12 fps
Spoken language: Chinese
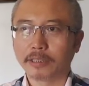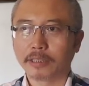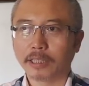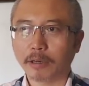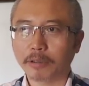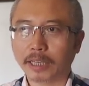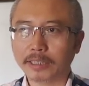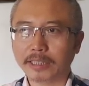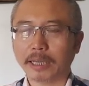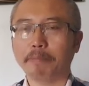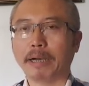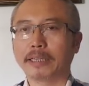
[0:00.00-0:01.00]
然后他
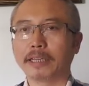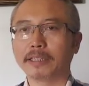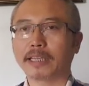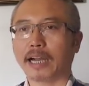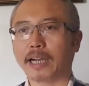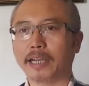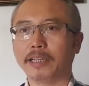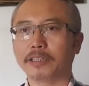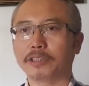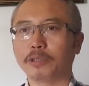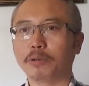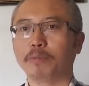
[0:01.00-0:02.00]
再把灯打开的
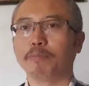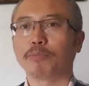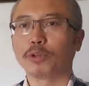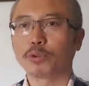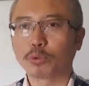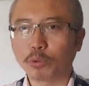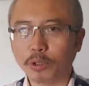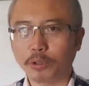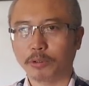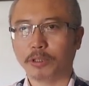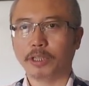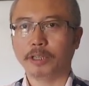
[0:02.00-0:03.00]
时候，所
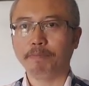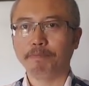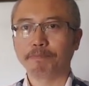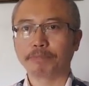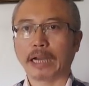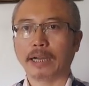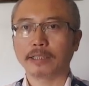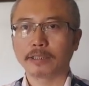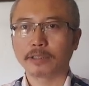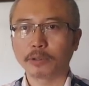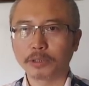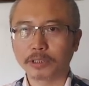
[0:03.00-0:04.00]
有的人啊
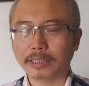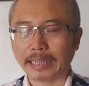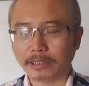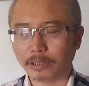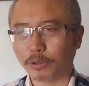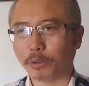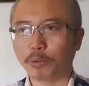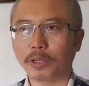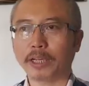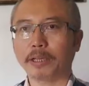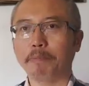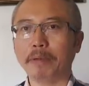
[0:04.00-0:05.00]
都是戴着同
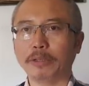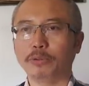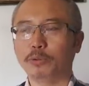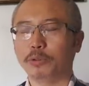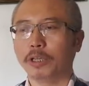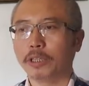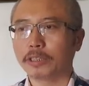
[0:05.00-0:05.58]
样的面具。